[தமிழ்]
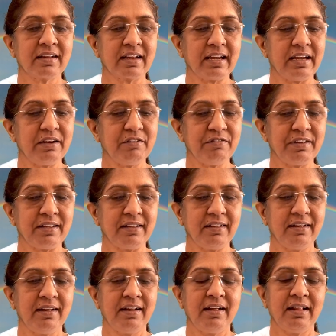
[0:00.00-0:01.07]
கேள்வி
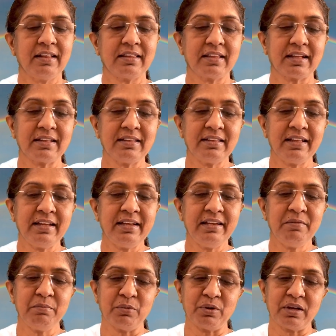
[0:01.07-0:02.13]

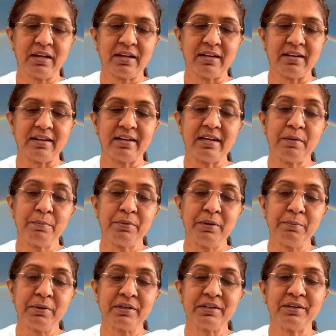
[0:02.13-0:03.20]
தந்தையின் முன்னால்
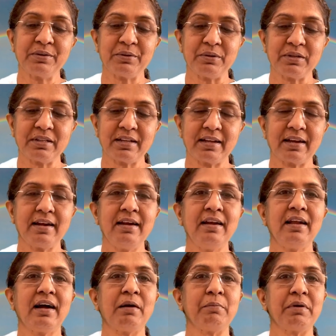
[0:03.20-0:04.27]
எப்படிப்பட்ட குழந்தைகள்
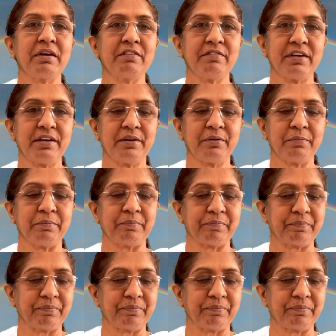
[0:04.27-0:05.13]
அமர வேண்டும்